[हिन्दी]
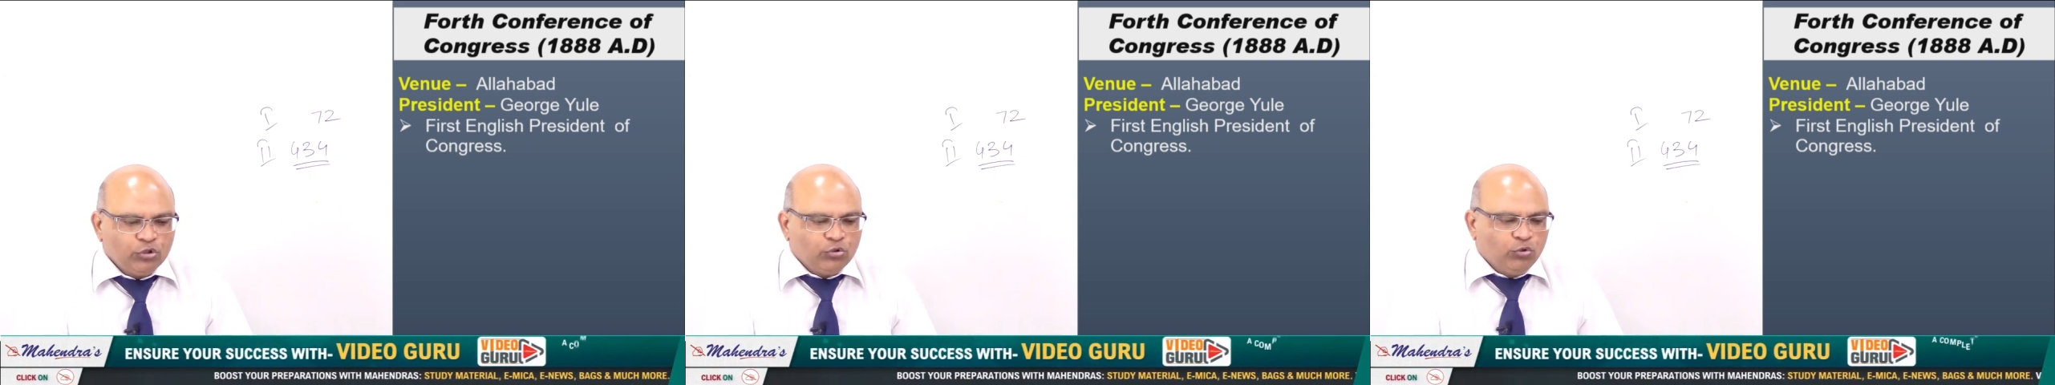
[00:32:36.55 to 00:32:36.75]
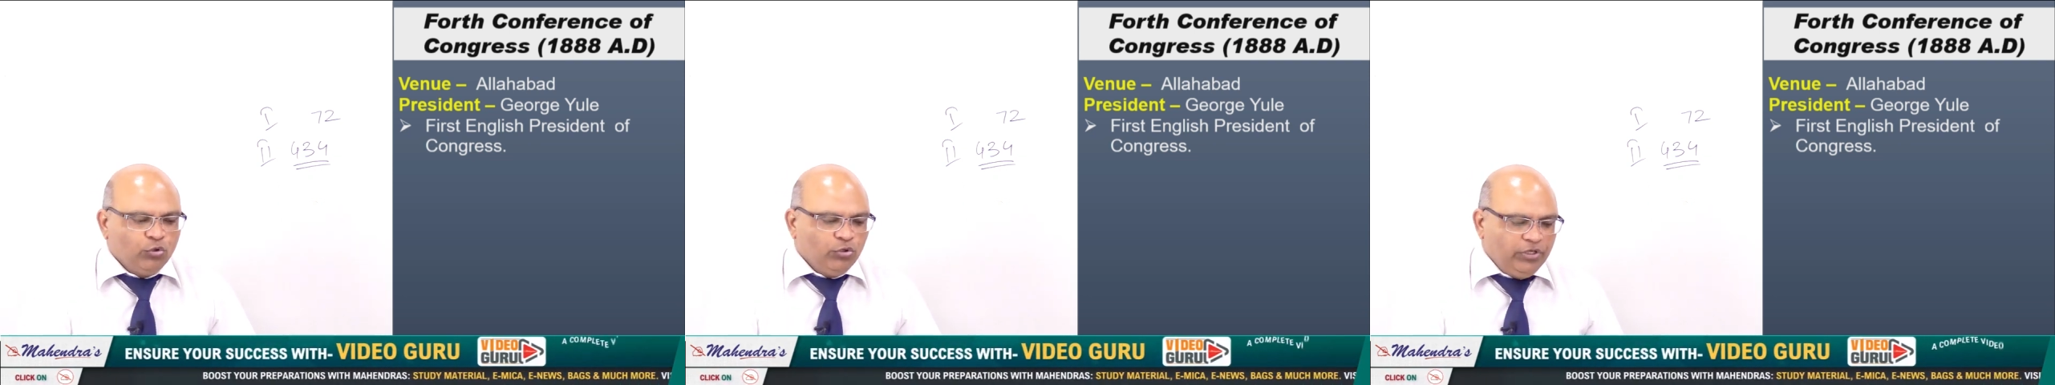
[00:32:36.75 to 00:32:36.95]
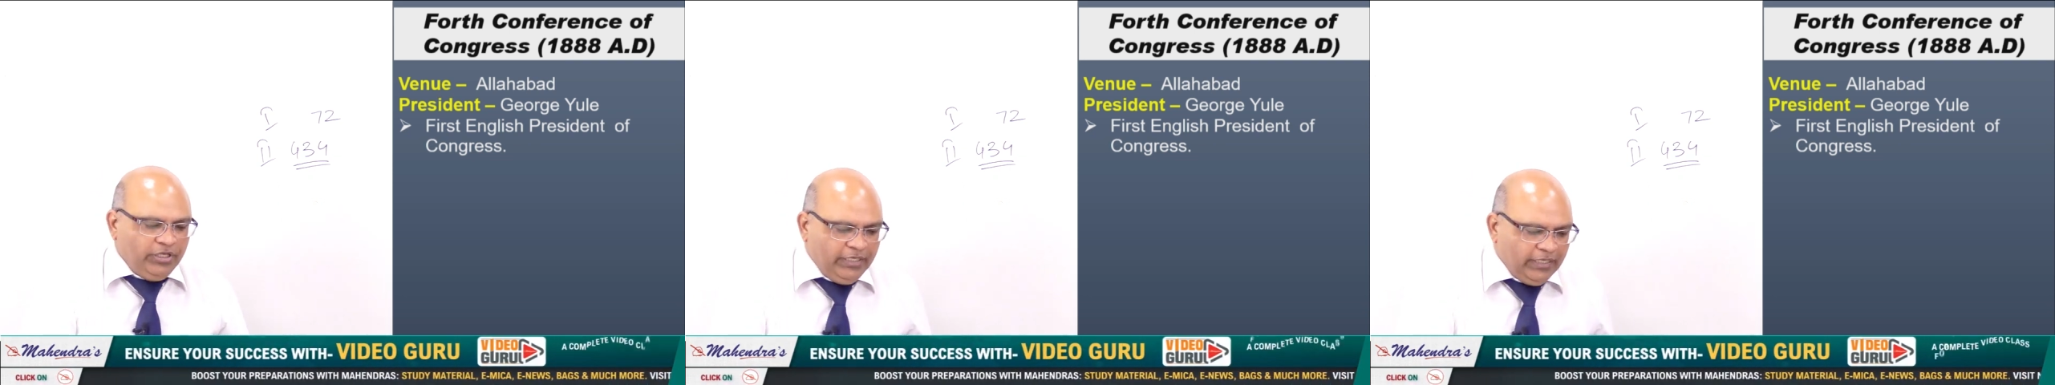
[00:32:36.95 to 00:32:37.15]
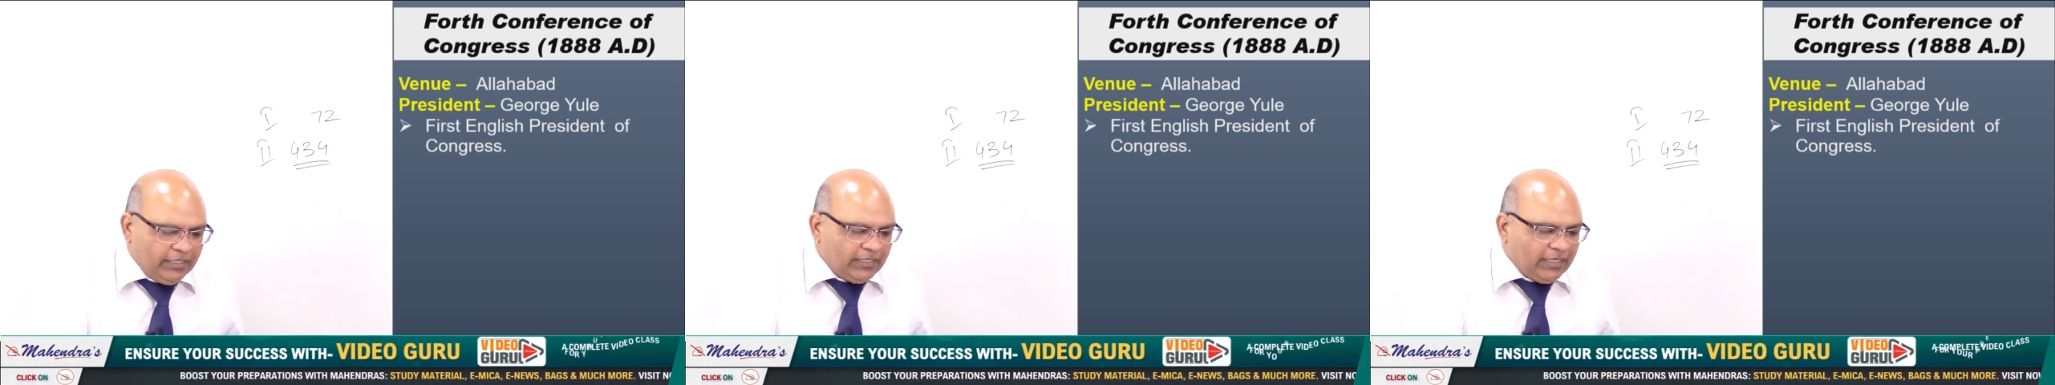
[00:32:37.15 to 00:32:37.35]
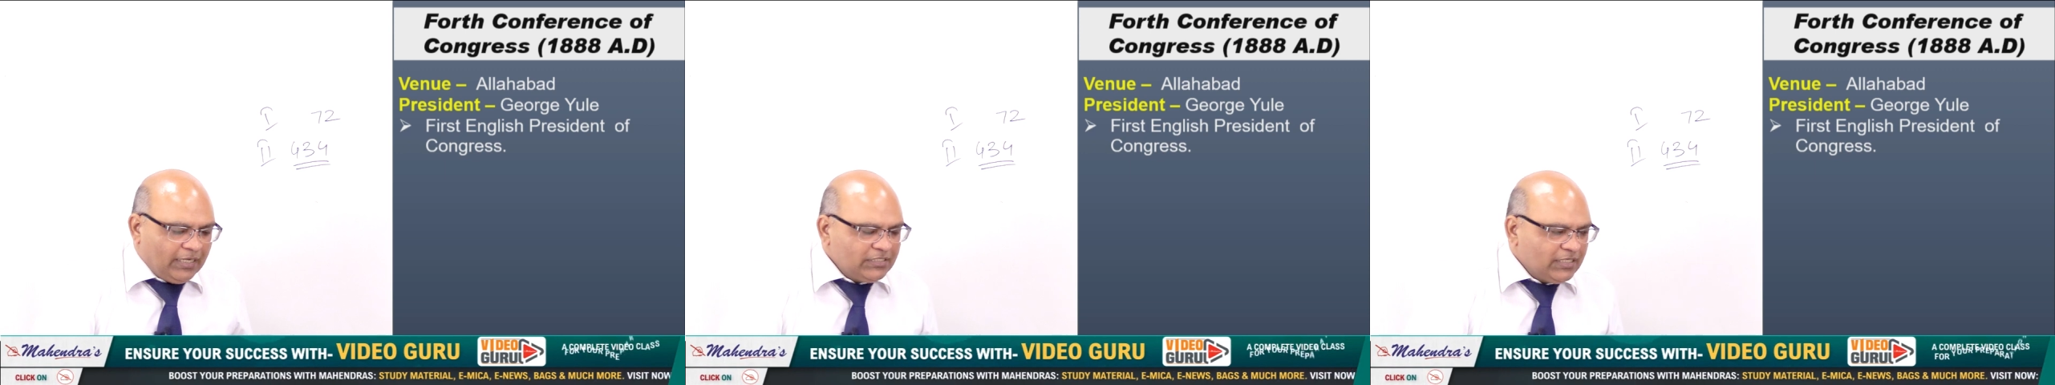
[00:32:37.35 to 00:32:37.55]
तो
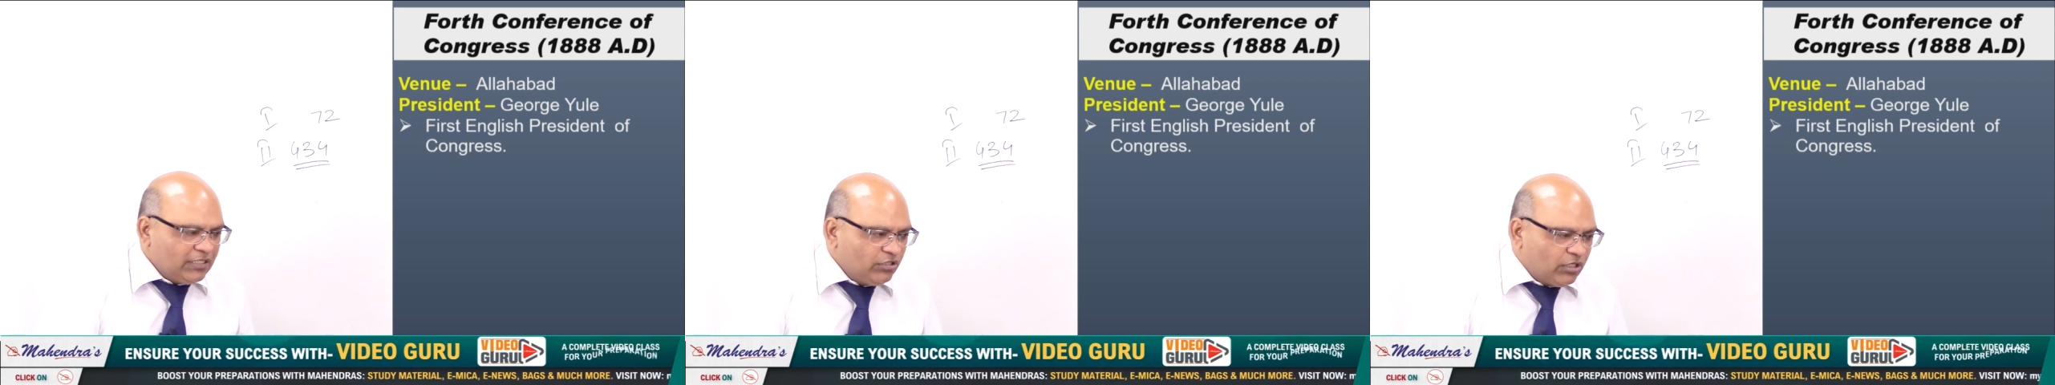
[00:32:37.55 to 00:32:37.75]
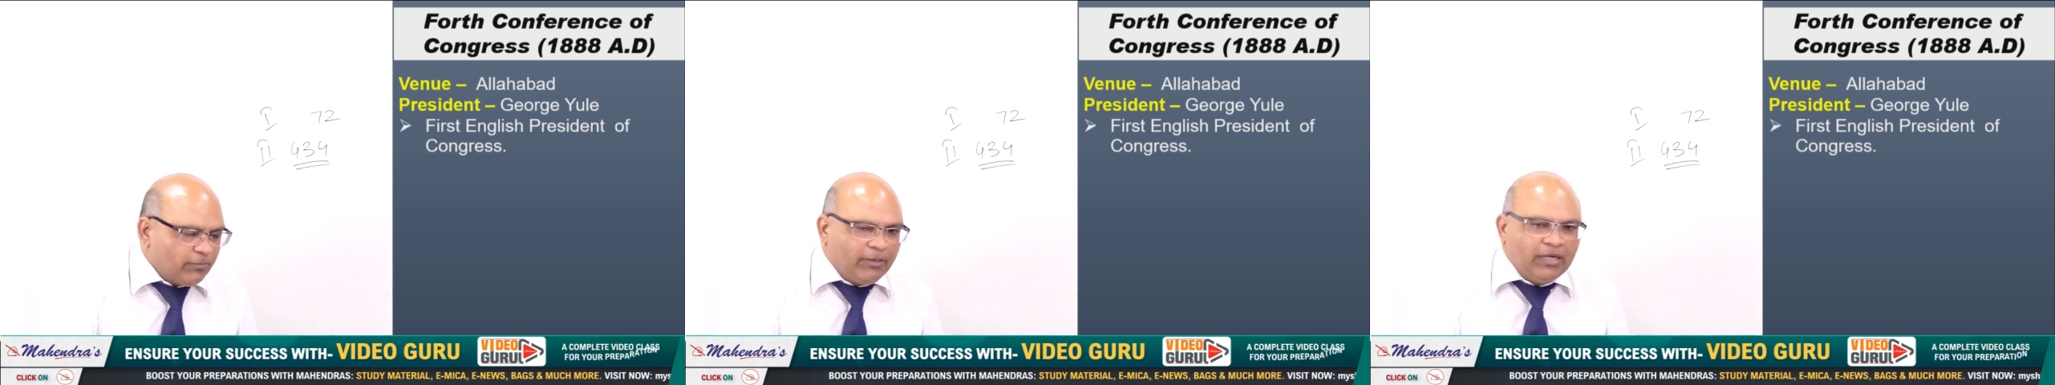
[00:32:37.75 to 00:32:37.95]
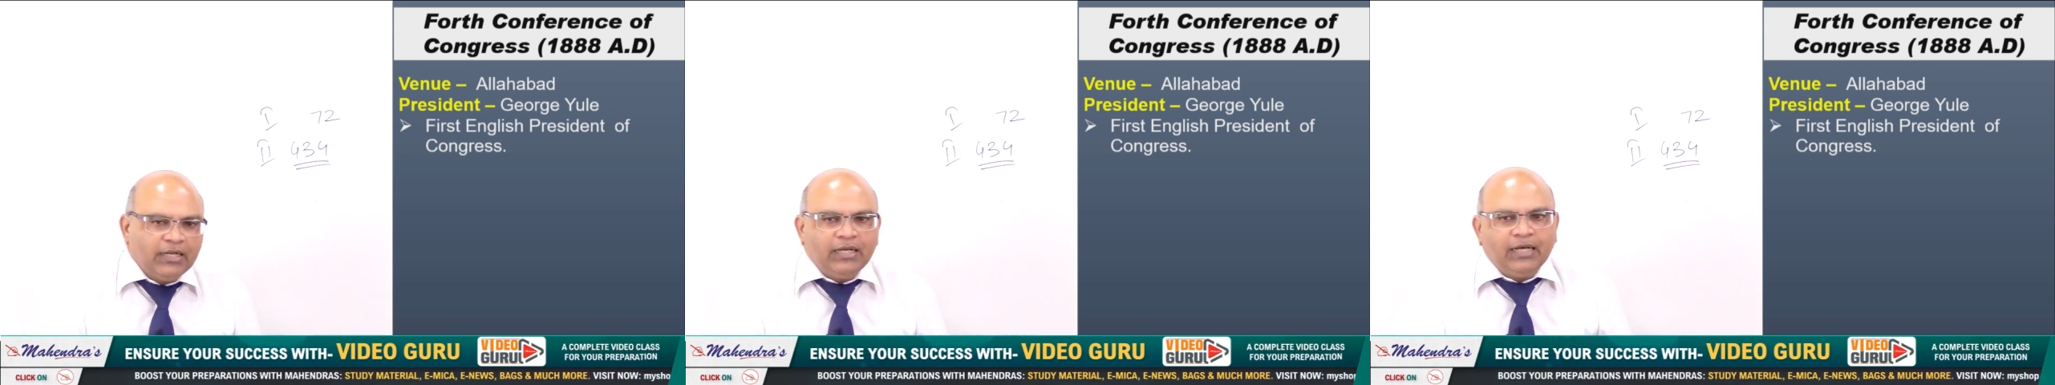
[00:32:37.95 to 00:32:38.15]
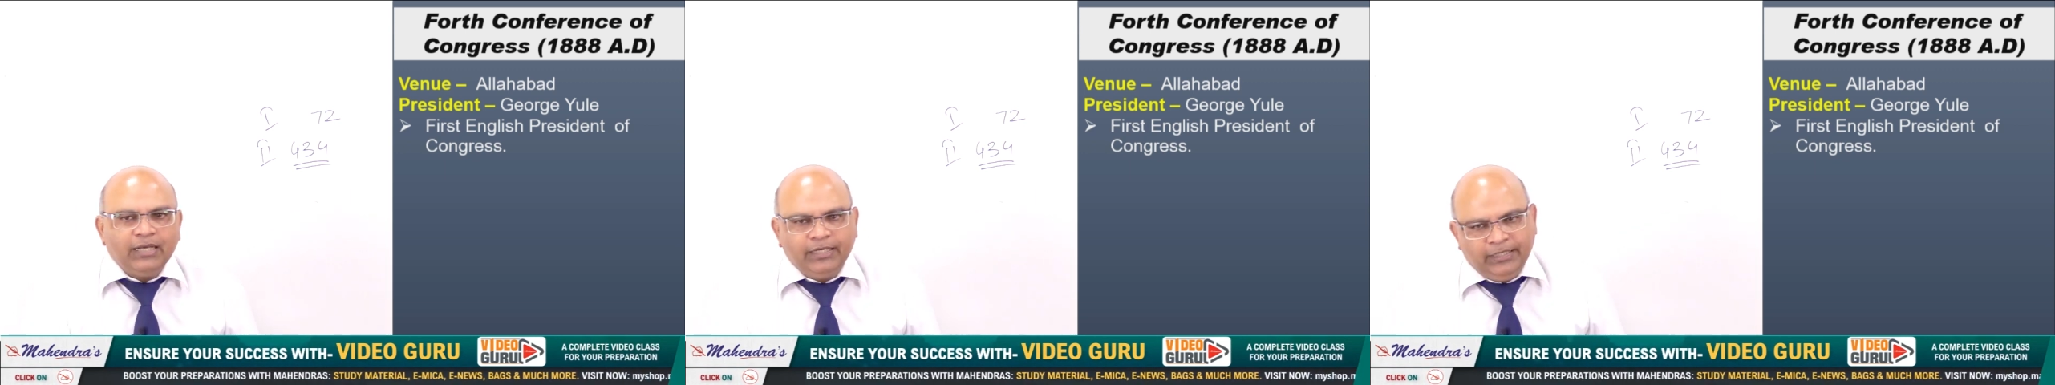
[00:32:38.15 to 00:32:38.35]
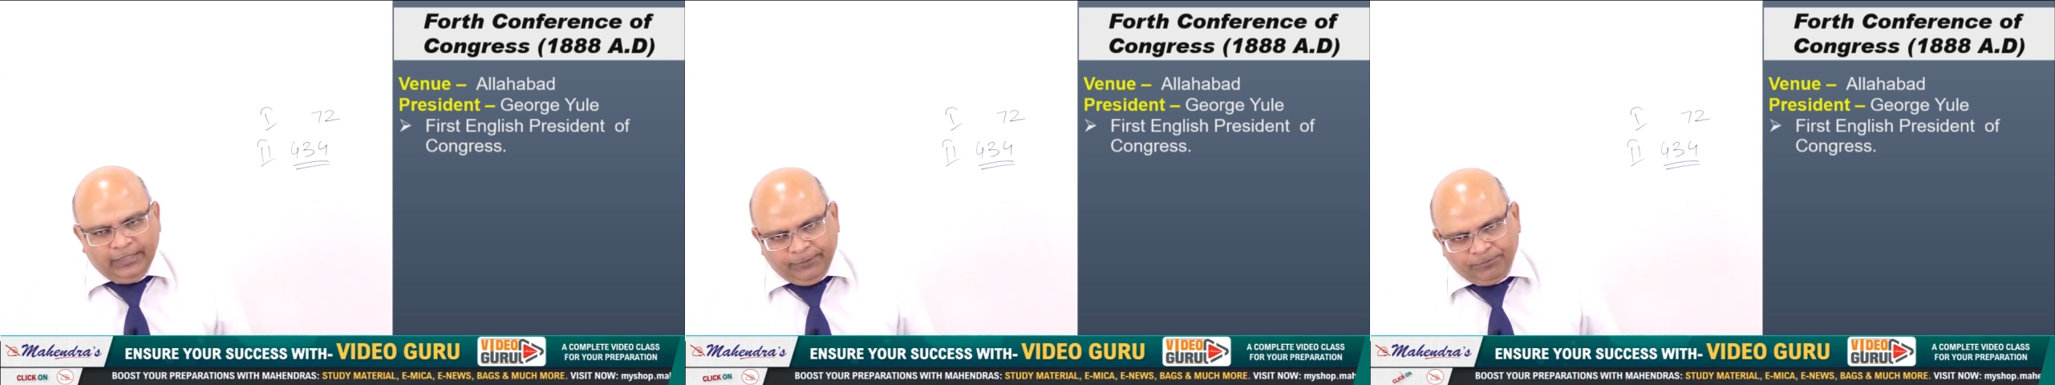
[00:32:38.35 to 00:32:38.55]
एक राजा
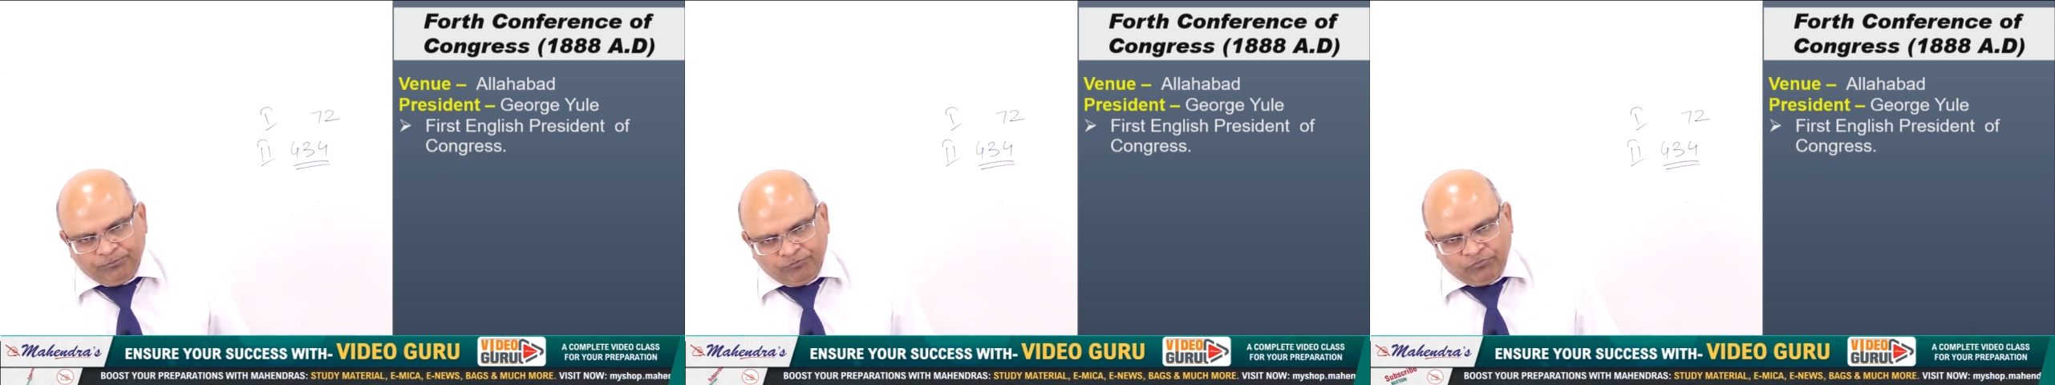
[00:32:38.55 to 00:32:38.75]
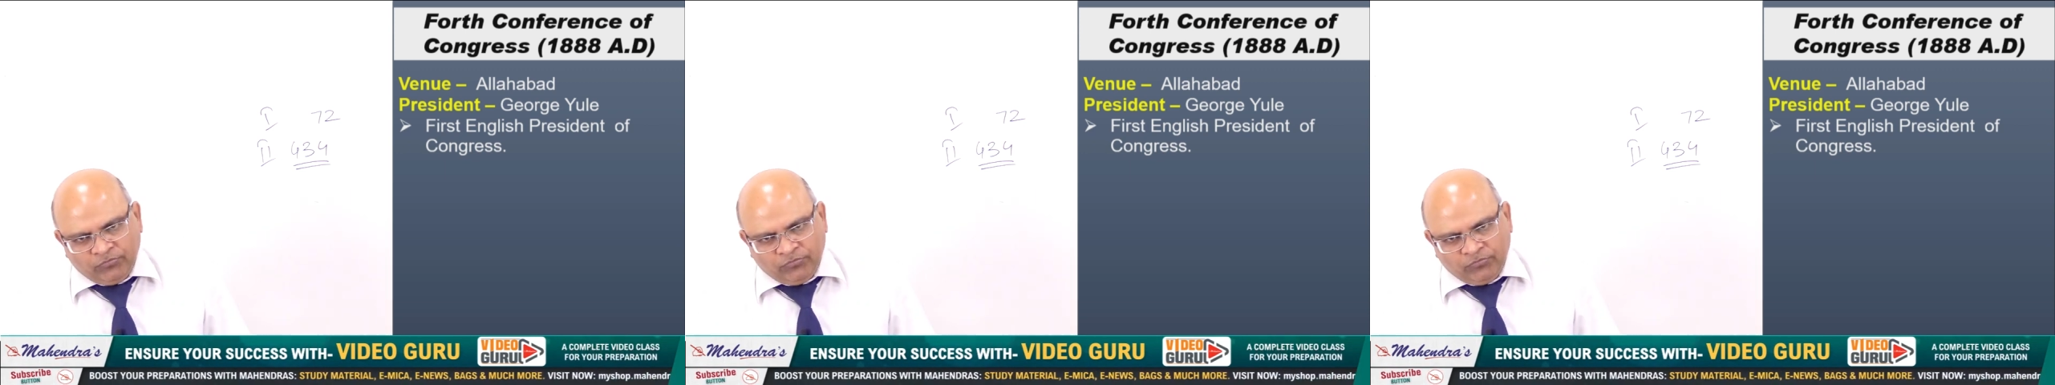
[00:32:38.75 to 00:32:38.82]
दरभंगा हैं